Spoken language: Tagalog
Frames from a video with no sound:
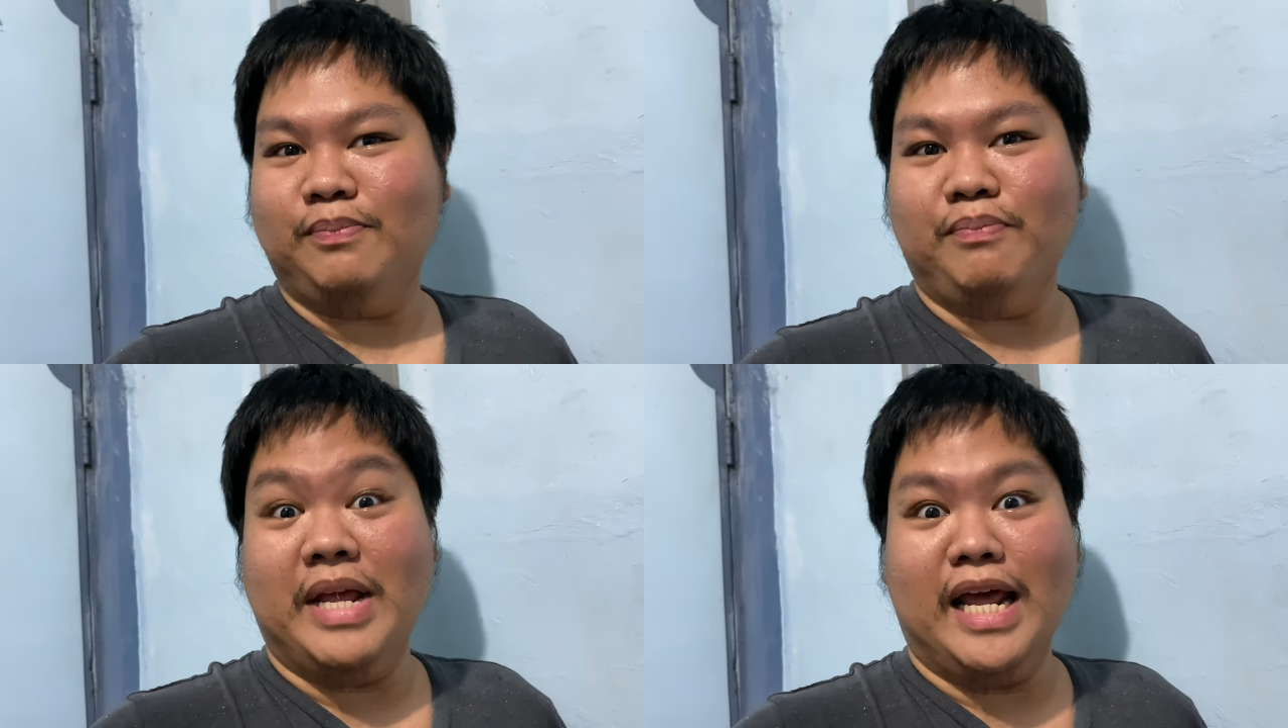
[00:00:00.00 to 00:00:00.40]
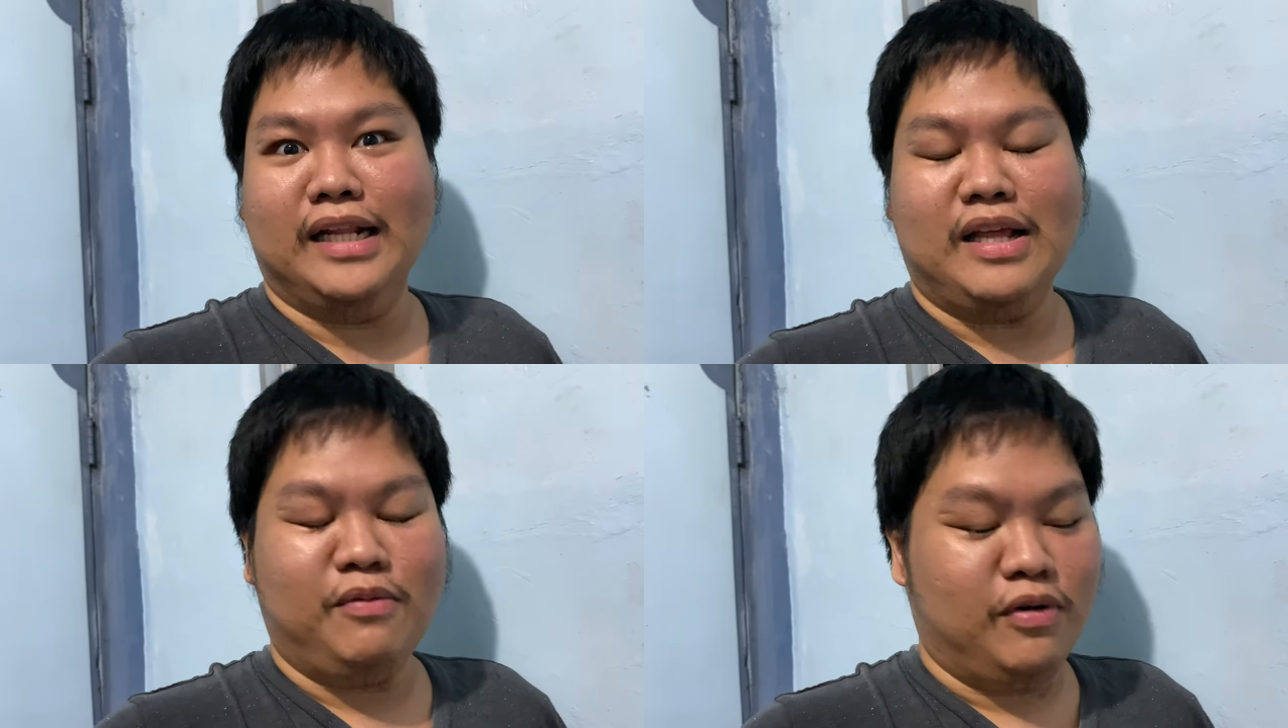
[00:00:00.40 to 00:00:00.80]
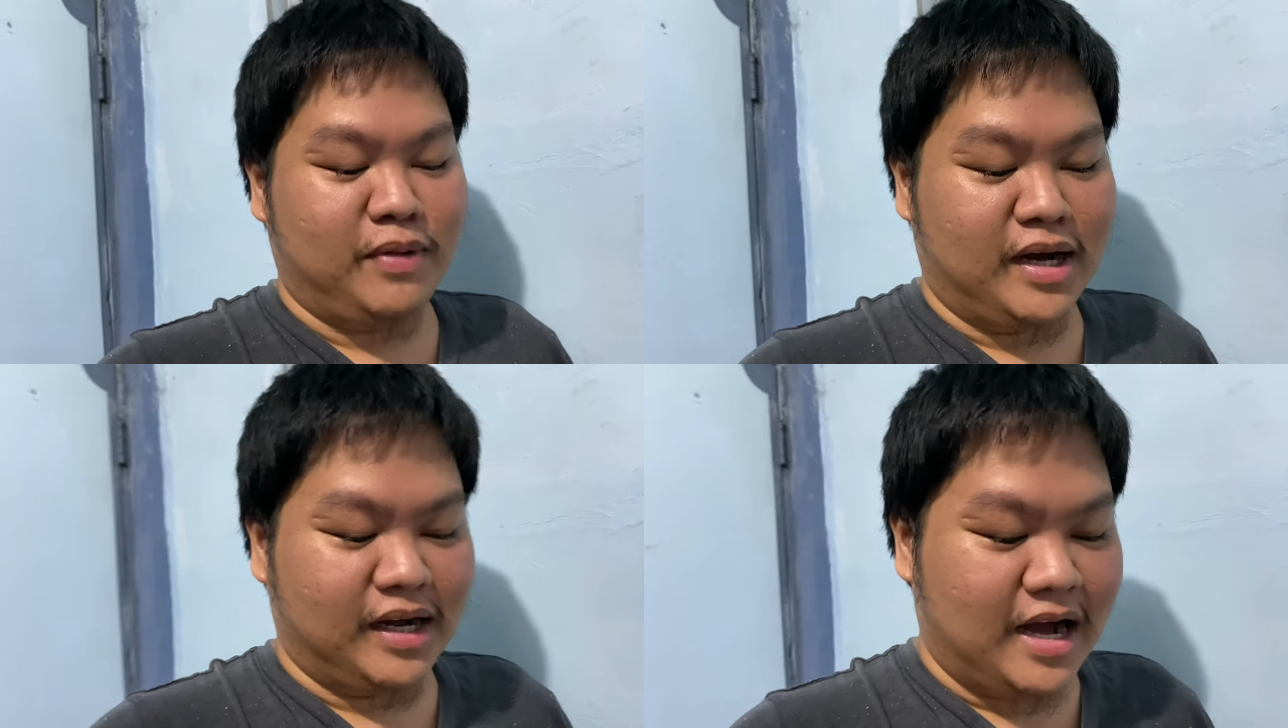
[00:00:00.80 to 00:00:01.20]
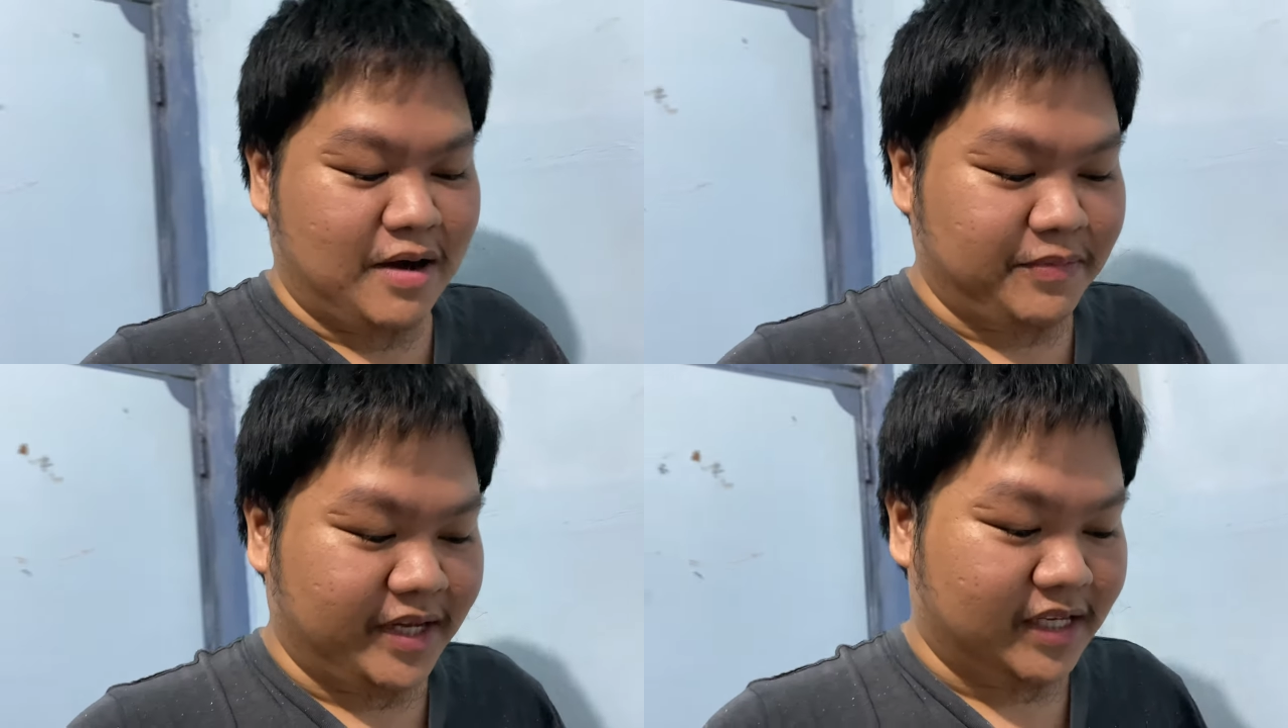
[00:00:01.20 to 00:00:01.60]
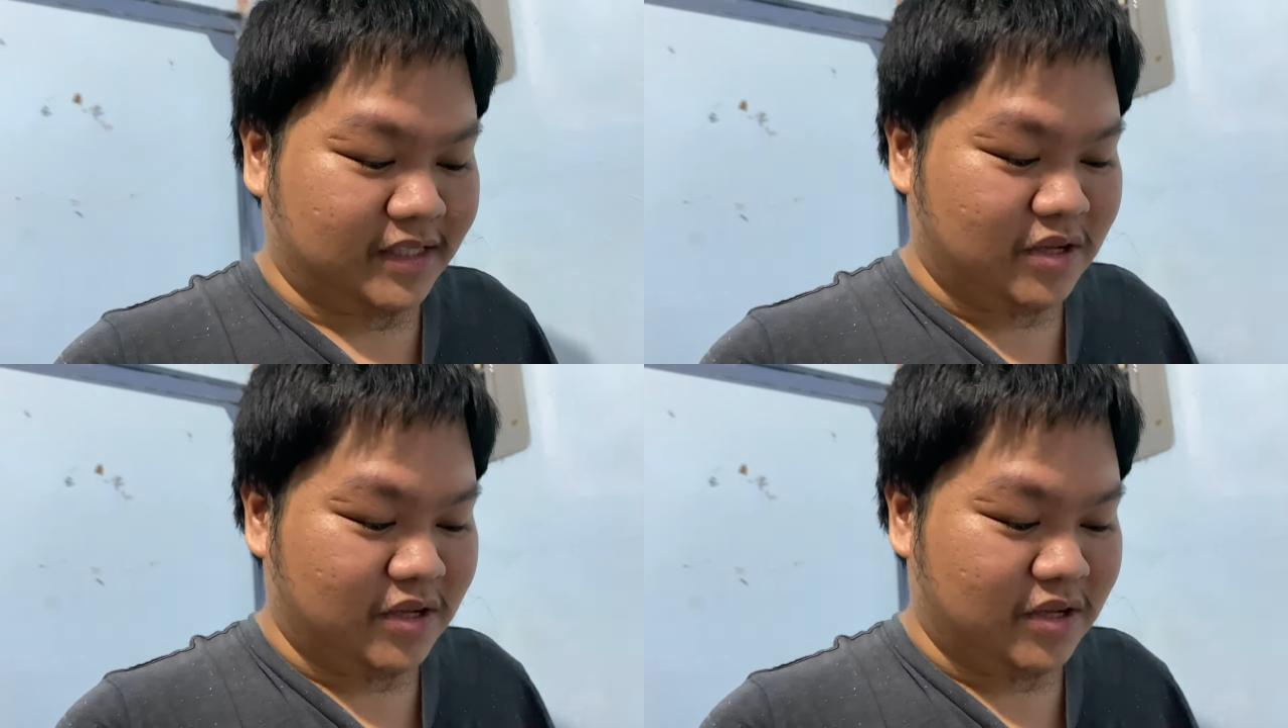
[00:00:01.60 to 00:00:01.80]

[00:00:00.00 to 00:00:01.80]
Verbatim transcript: binenta mo mga gamit,